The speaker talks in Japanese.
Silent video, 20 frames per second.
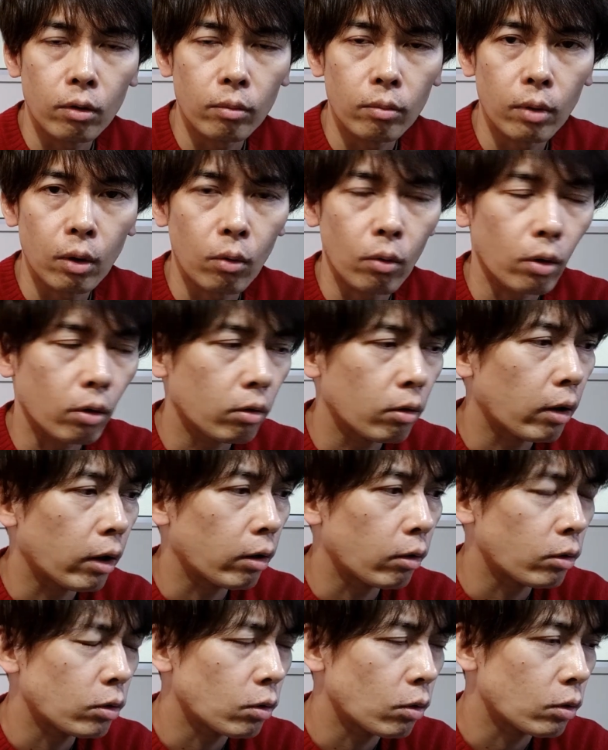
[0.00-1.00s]
まあ、これぐらい
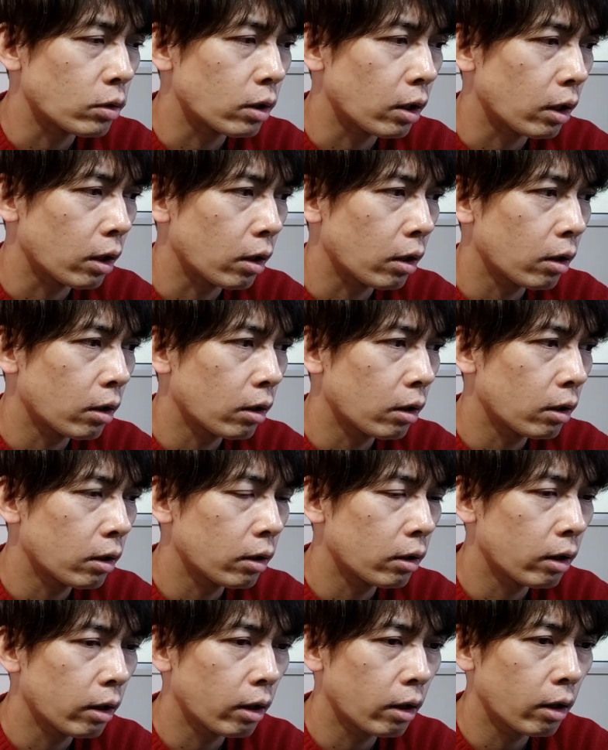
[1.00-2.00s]
の操作
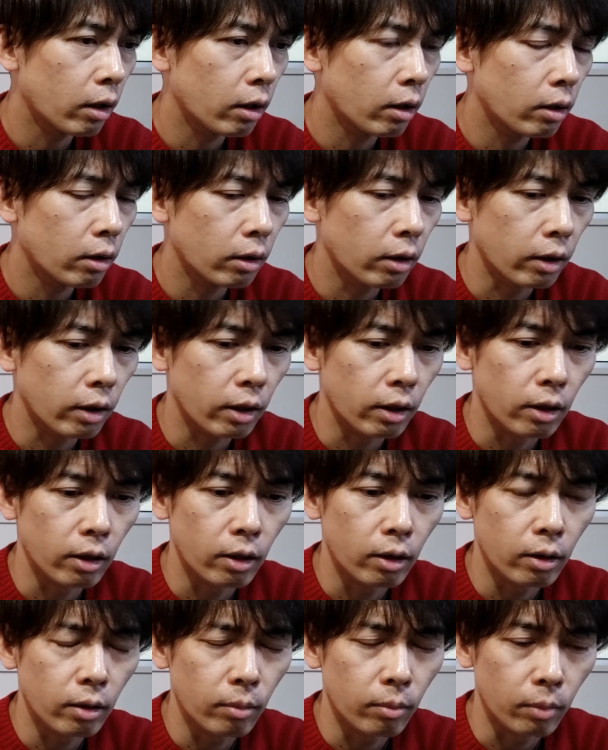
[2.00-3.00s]
ででき
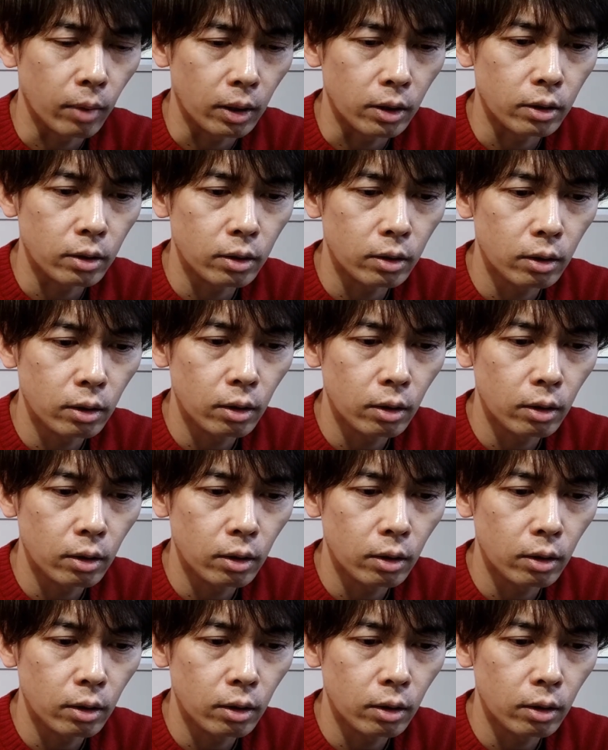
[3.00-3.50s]
ます。